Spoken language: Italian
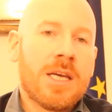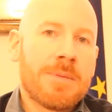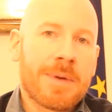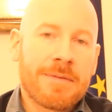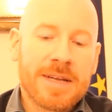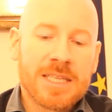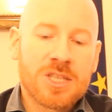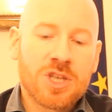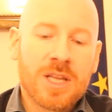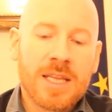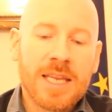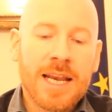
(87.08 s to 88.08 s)
I privati
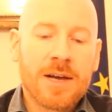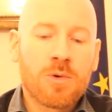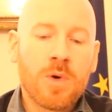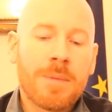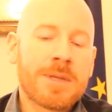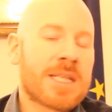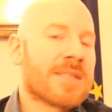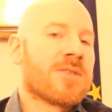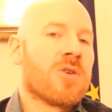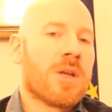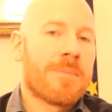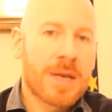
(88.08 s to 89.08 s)
cittadini la cui
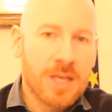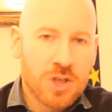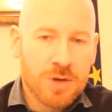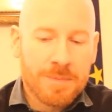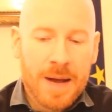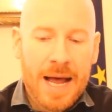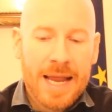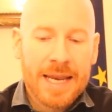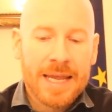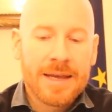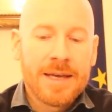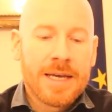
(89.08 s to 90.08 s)
abitazione
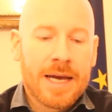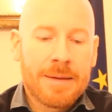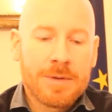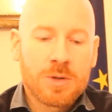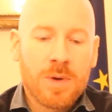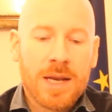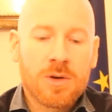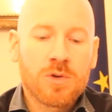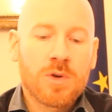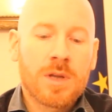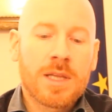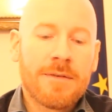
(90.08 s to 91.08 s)
principale, abituale e
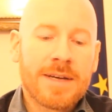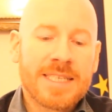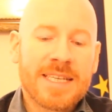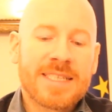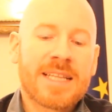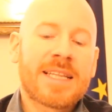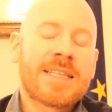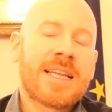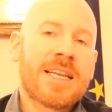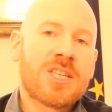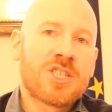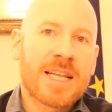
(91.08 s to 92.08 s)
continuativa sia stata
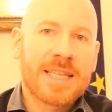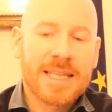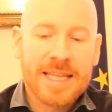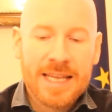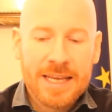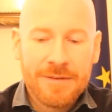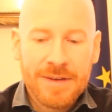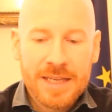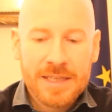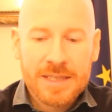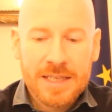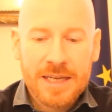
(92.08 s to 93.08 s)
danneggiata dagli
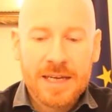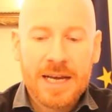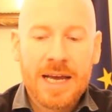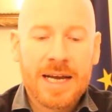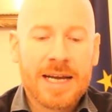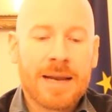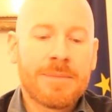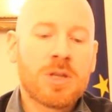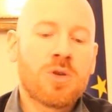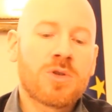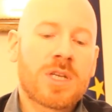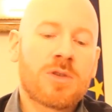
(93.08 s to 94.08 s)
eventi eh,
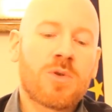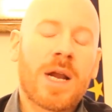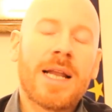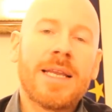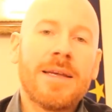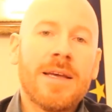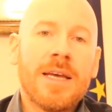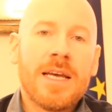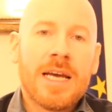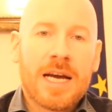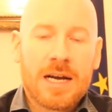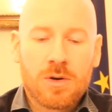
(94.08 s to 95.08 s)
calamitosi naturali
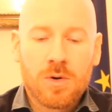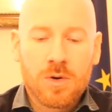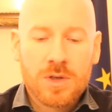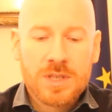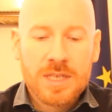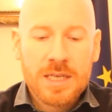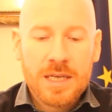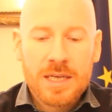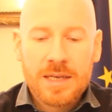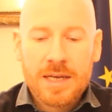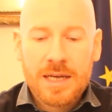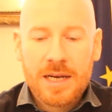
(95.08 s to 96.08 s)
accorsi
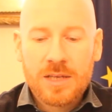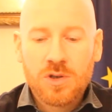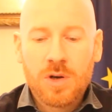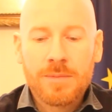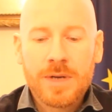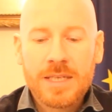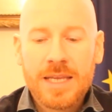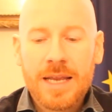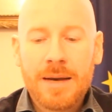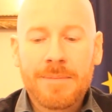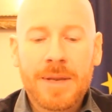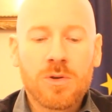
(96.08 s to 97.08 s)
in Regione Lombardia
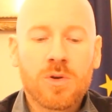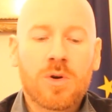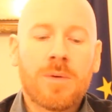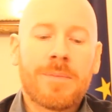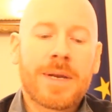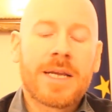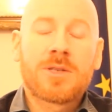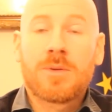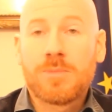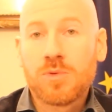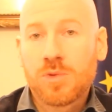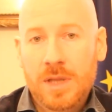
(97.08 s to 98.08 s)
nel periodo compreso
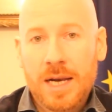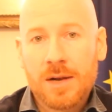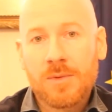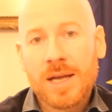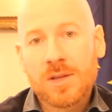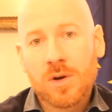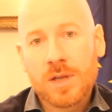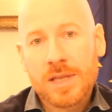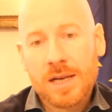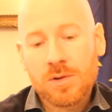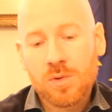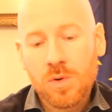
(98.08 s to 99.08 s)
appunto tra il 4 e il
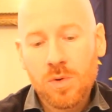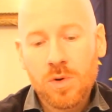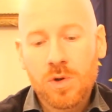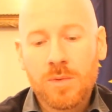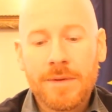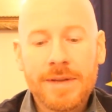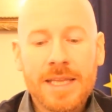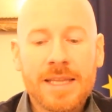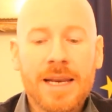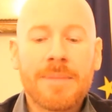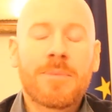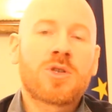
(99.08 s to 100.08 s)
31 luglio
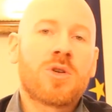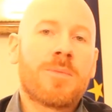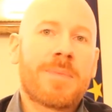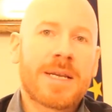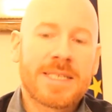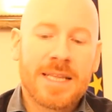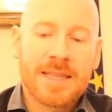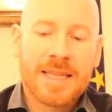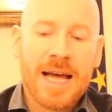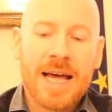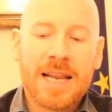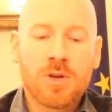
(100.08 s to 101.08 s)
2023 possono
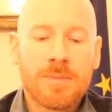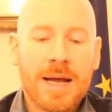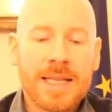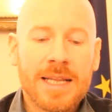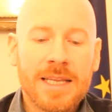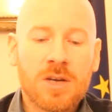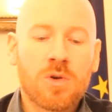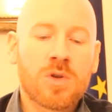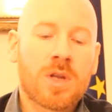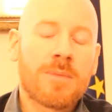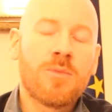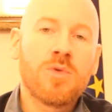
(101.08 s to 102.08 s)
presentare domanda di
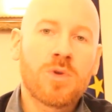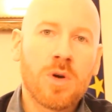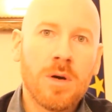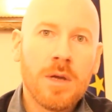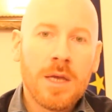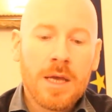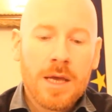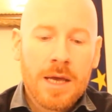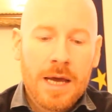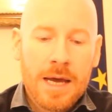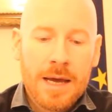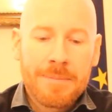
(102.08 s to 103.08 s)
contributo
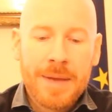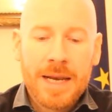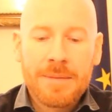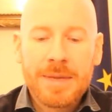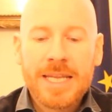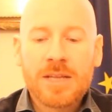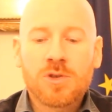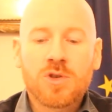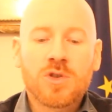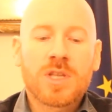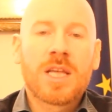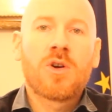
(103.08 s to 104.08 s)
eh, per l'immediato
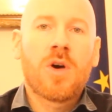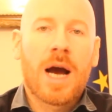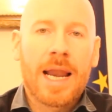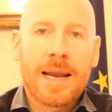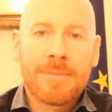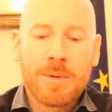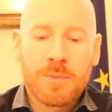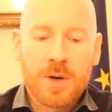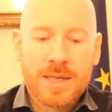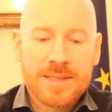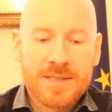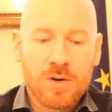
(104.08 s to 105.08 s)
sostegno alla
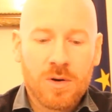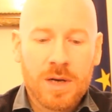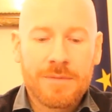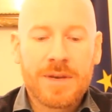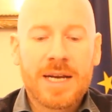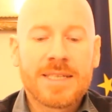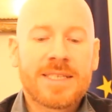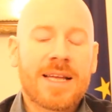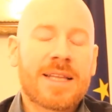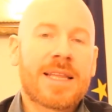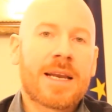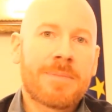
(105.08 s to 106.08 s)
popolazione
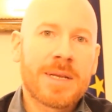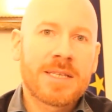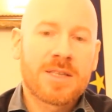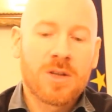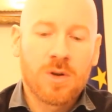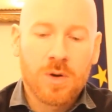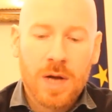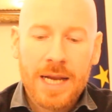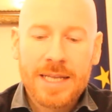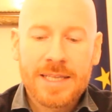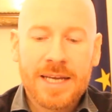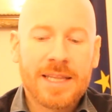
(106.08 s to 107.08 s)
finalizzata al ripristino
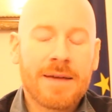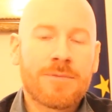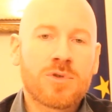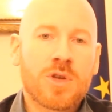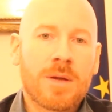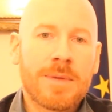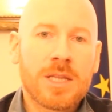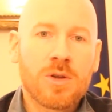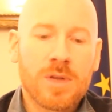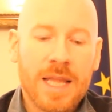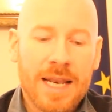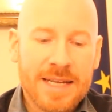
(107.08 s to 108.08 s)
all'integrità e
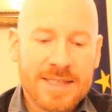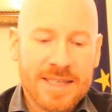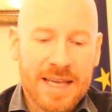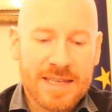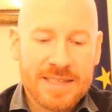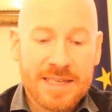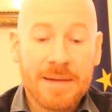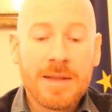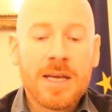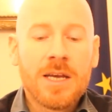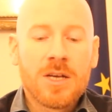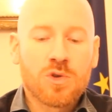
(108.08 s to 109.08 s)
funzionamento della stessa.
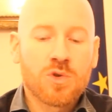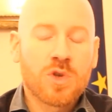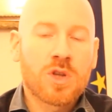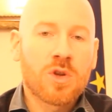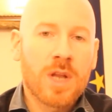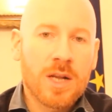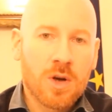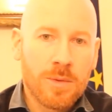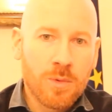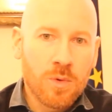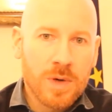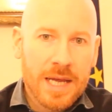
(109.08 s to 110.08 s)
Sul sito del
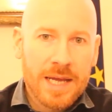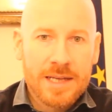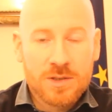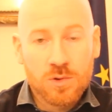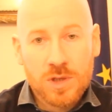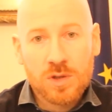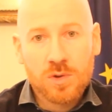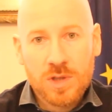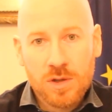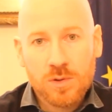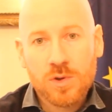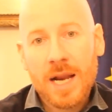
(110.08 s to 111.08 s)
comune, sul sito
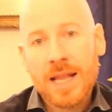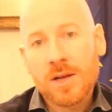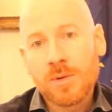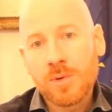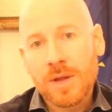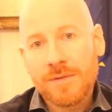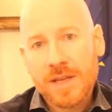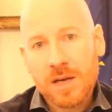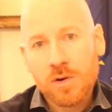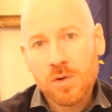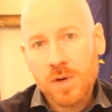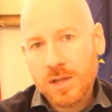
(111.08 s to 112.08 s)
istituzionale del comune di
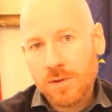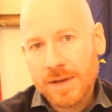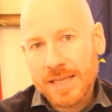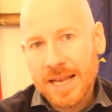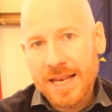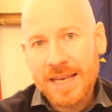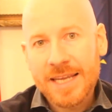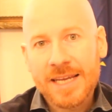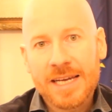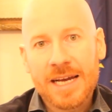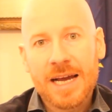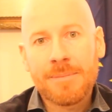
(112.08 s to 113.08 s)
Fagnano Nonna trovate il
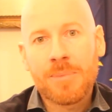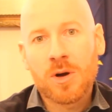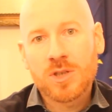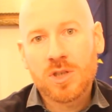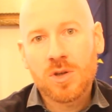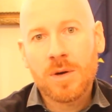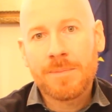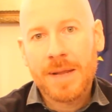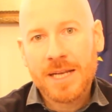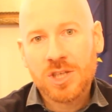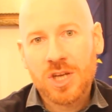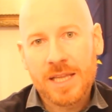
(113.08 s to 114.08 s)
link apposito
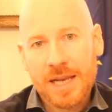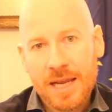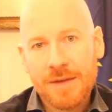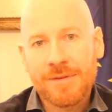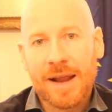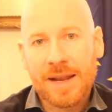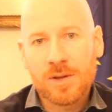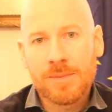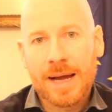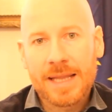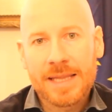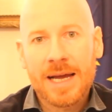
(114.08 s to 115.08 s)
per accedere e fare
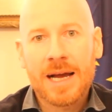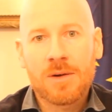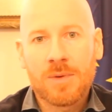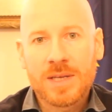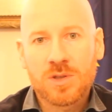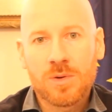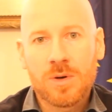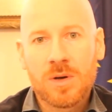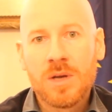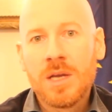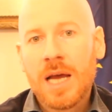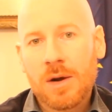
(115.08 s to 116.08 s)
domanda a,
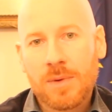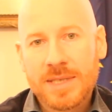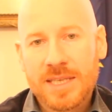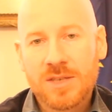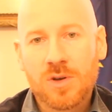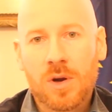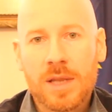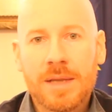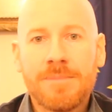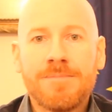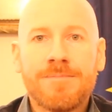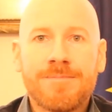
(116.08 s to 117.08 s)
questo, a questi soldi.